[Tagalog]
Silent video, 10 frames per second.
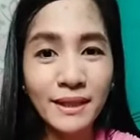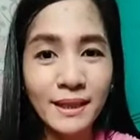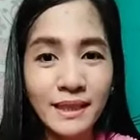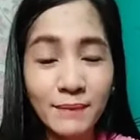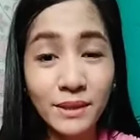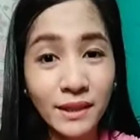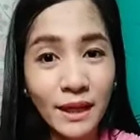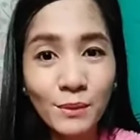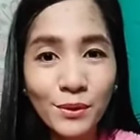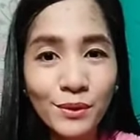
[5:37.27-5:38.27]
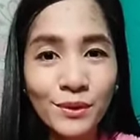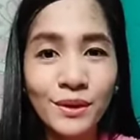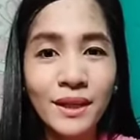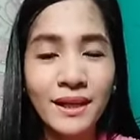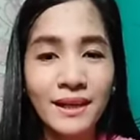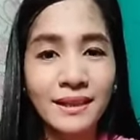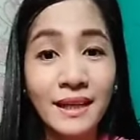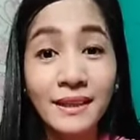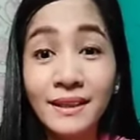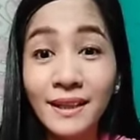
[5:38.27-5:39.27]
1k subscriber.
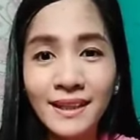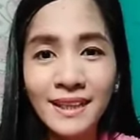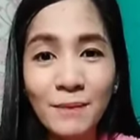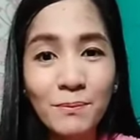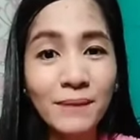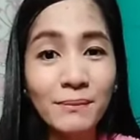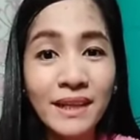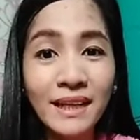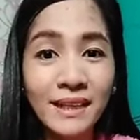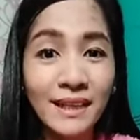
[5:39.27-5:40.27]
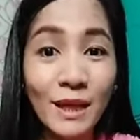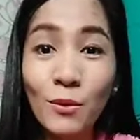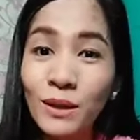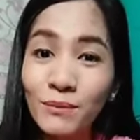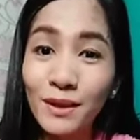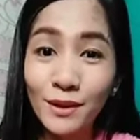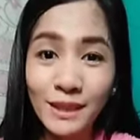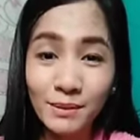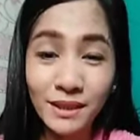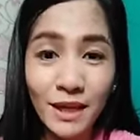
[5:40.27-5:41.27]
Sana next time pag binati kita 1 million
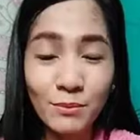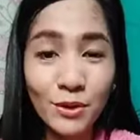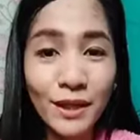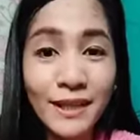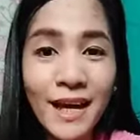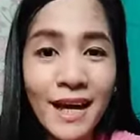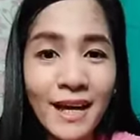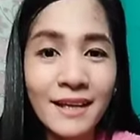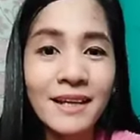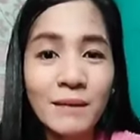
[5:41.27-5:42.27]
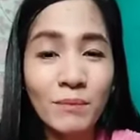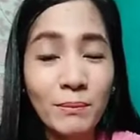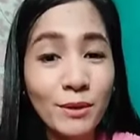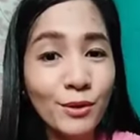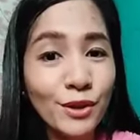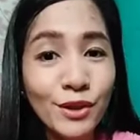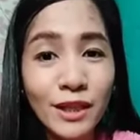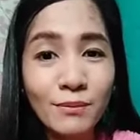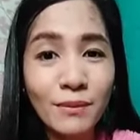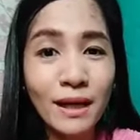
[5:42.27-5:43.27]
subscriber ka na. Pagpatuloy niyo
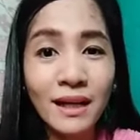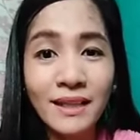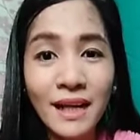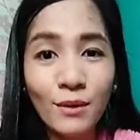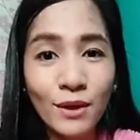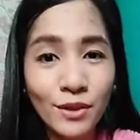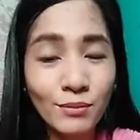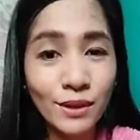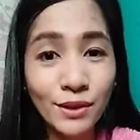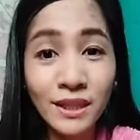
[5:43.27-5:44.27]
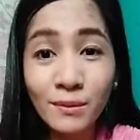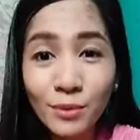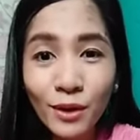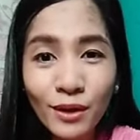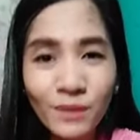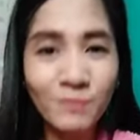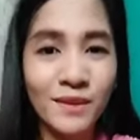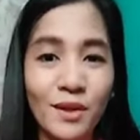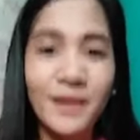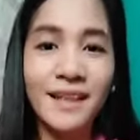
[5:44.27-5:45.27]
lang yung mga ginagawa niyo videos ni Paul.
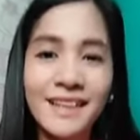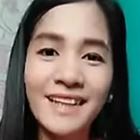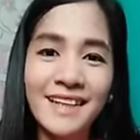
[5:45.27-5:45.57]
Congrats